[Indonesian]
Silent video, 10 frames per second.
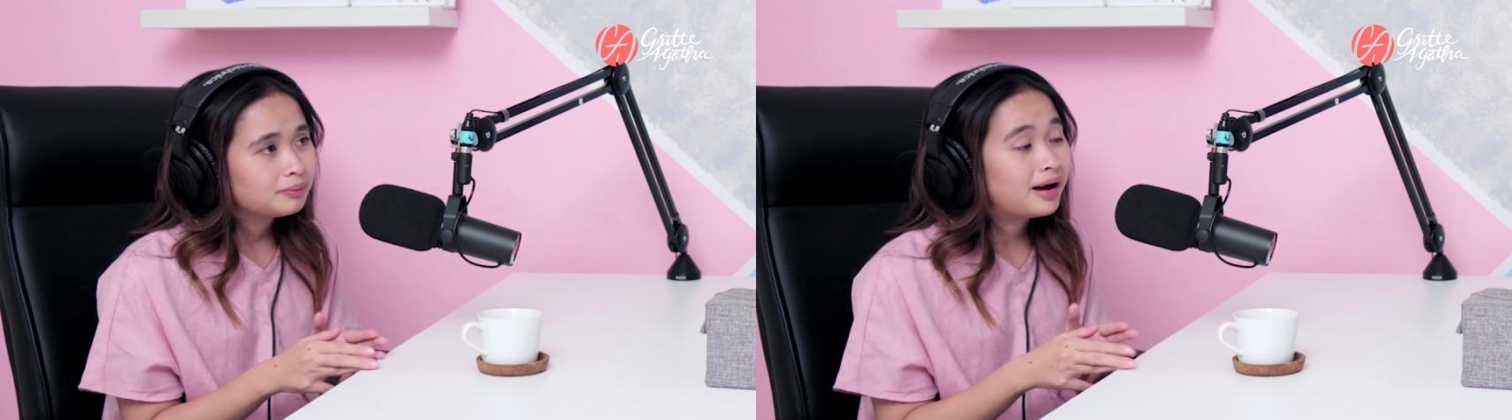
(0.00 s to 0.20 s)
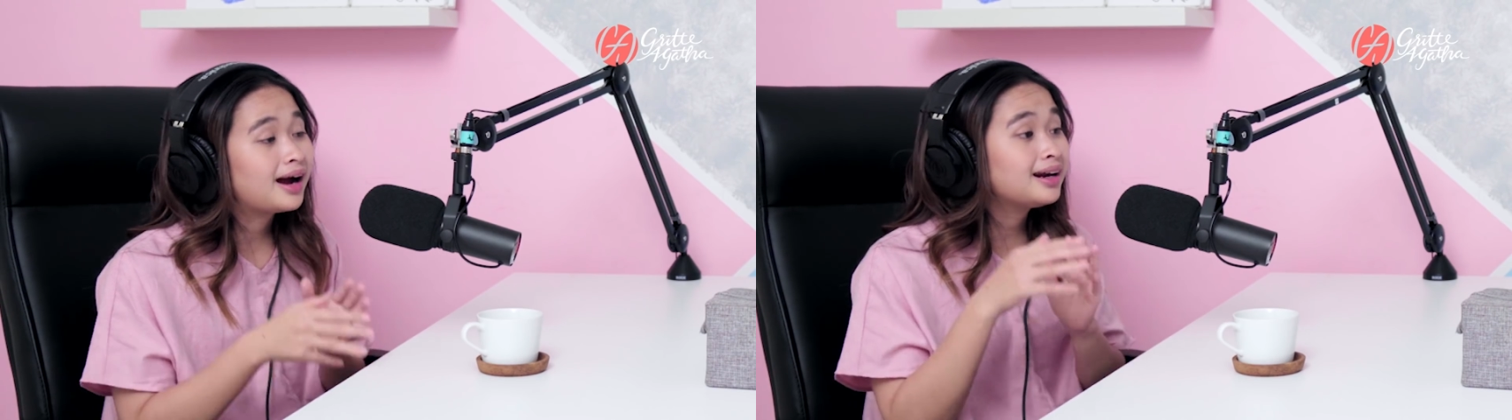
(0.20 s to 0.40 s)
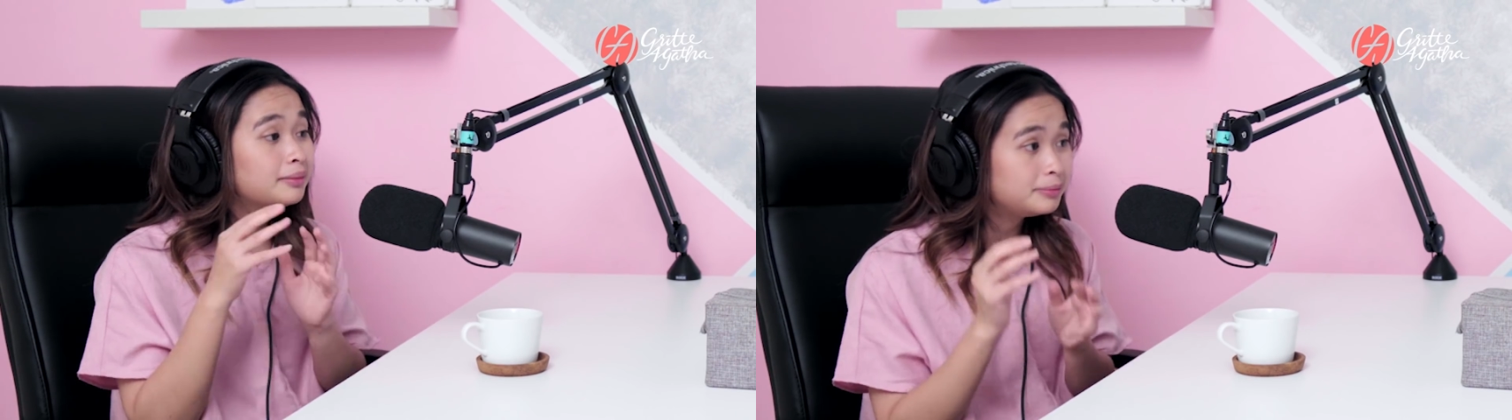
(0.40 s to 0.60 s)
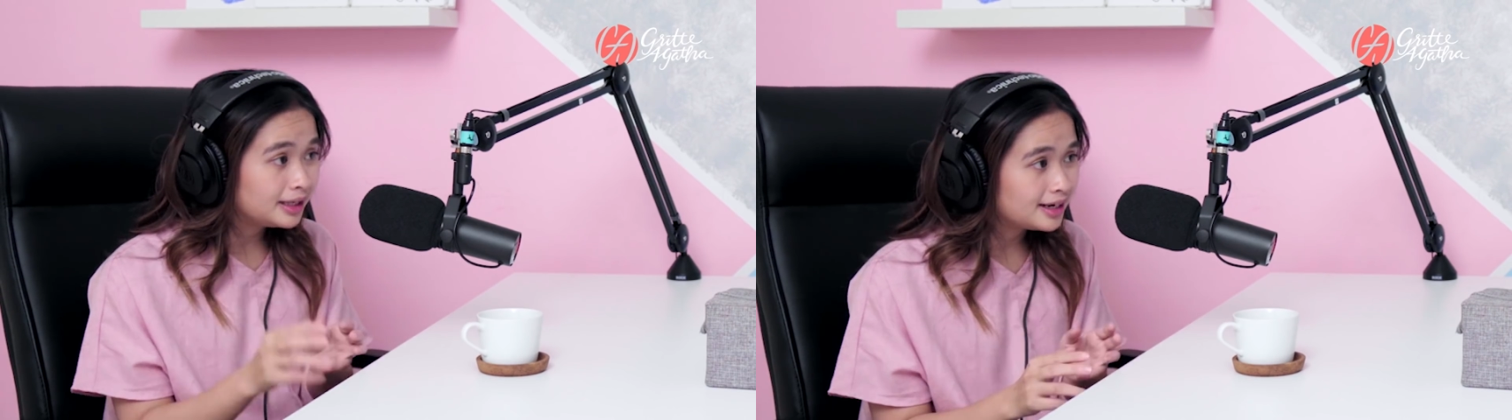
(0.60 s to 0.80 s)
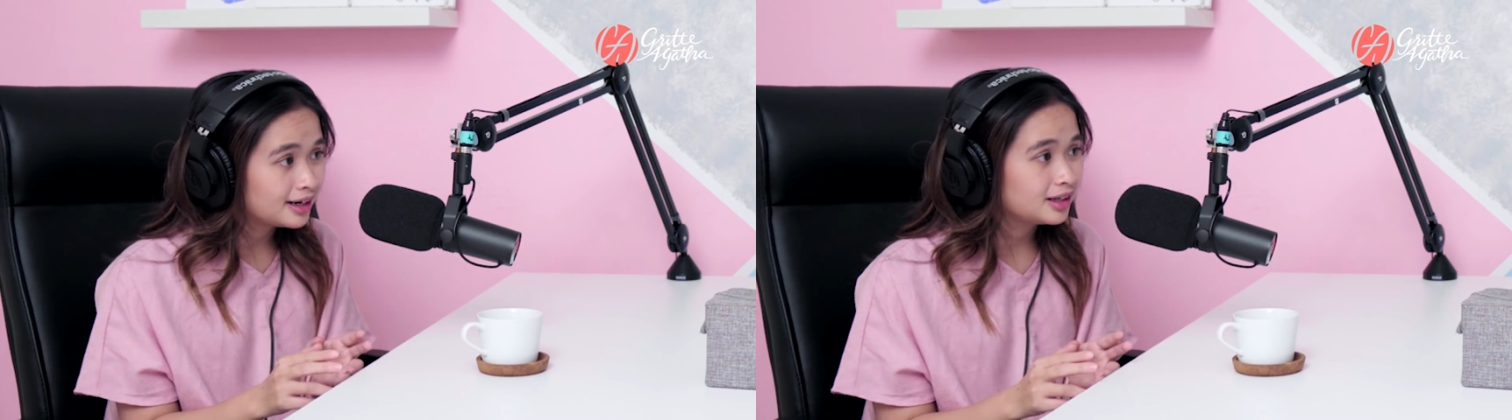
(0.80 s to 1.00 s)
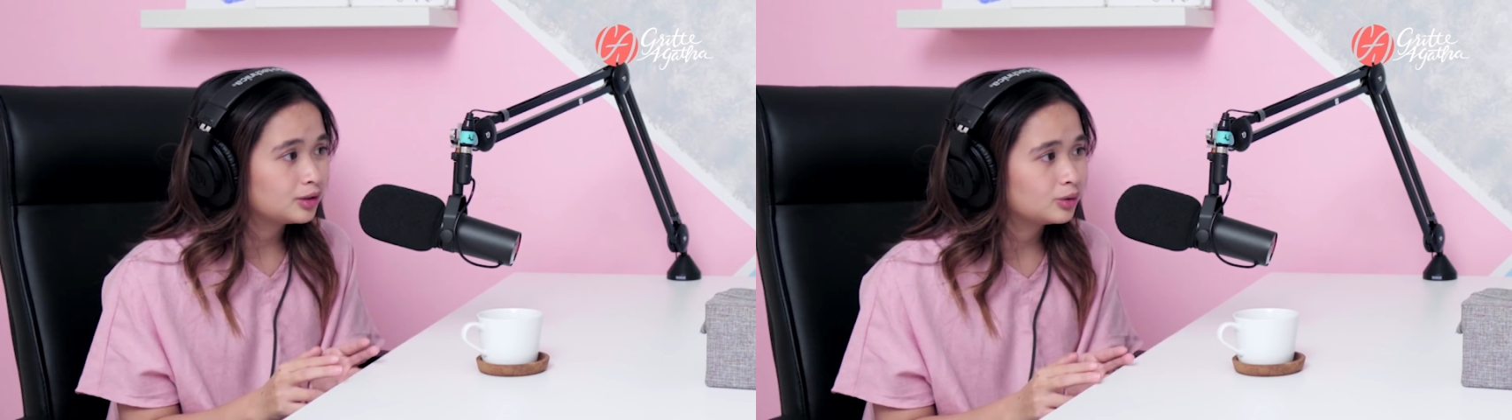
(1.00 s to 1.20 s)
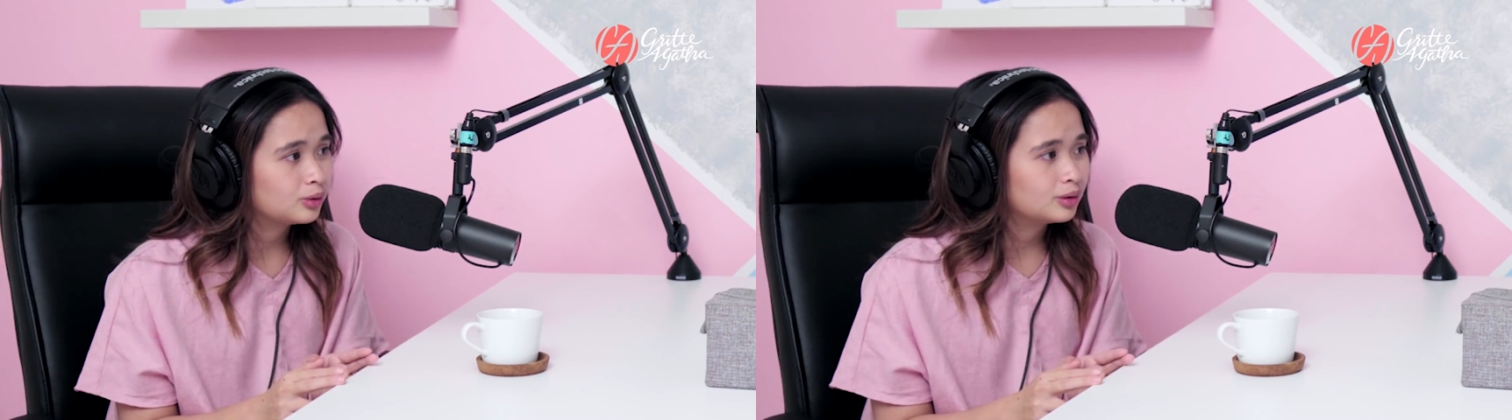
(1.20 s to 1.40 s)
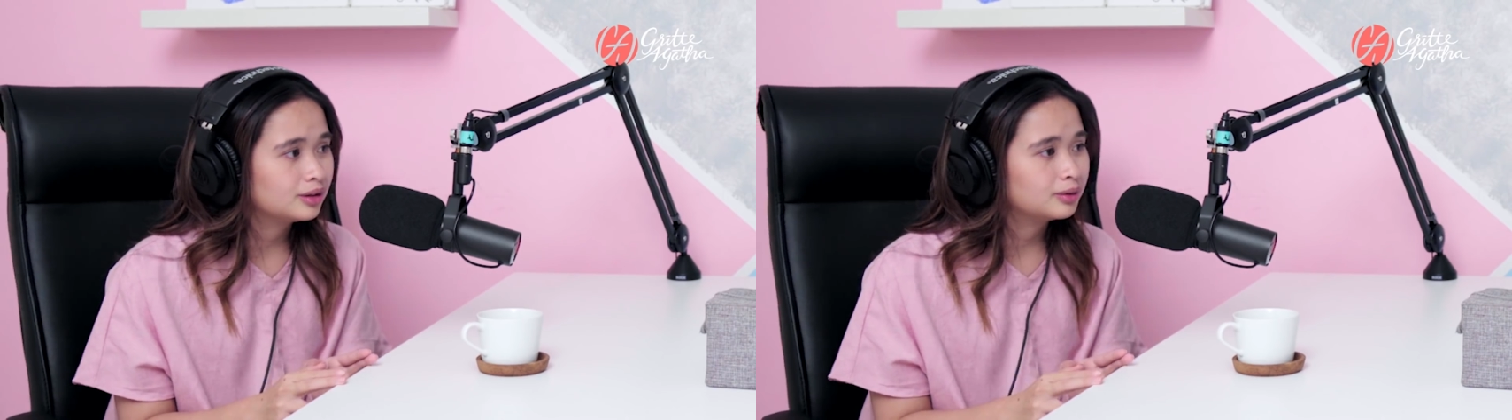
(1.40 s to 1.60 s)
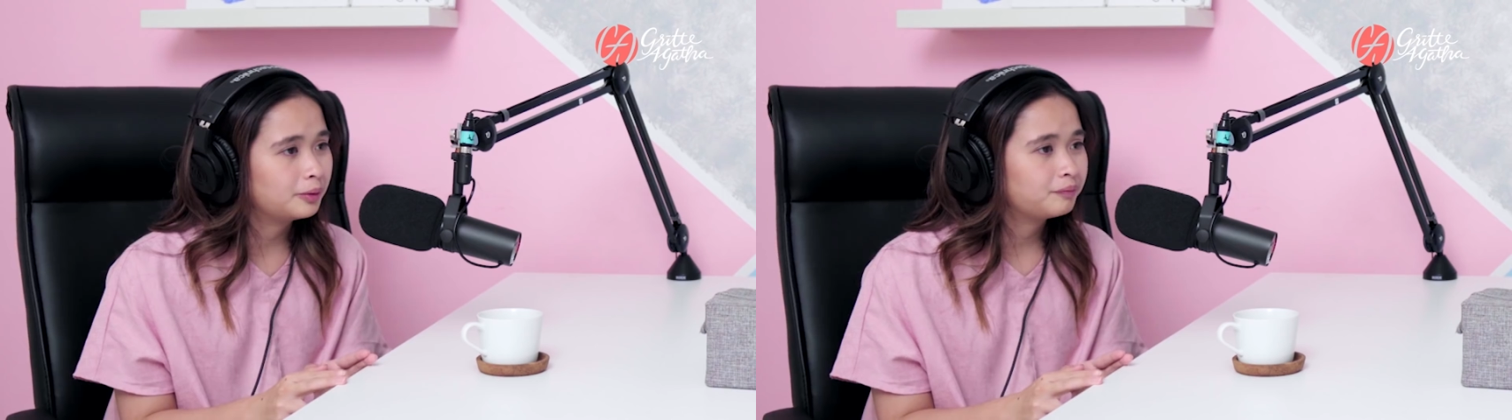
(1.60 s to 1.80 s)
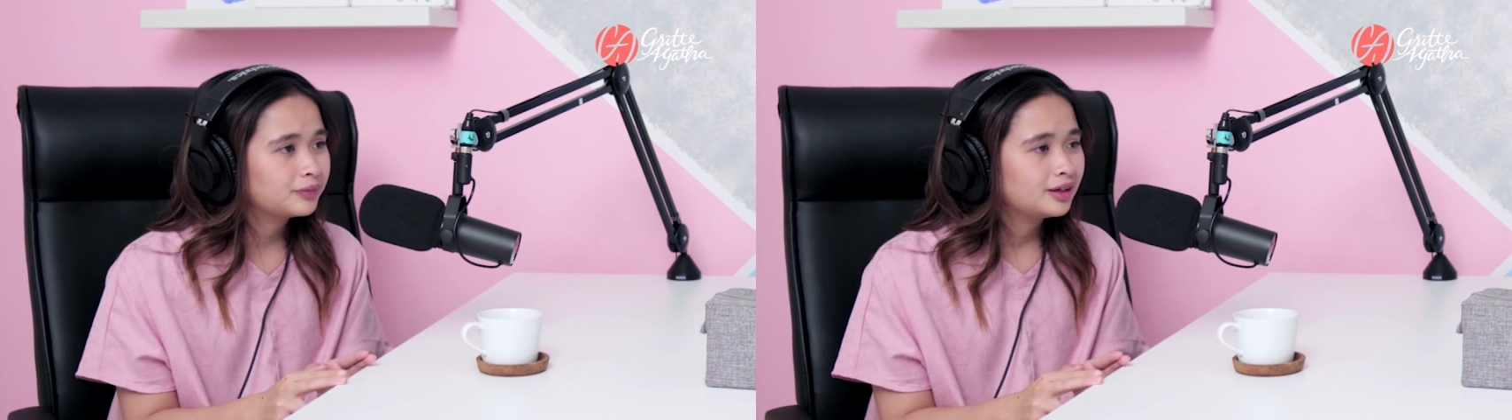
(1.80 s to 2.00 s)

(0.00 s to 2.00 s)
bahkan lebih dari itu gitu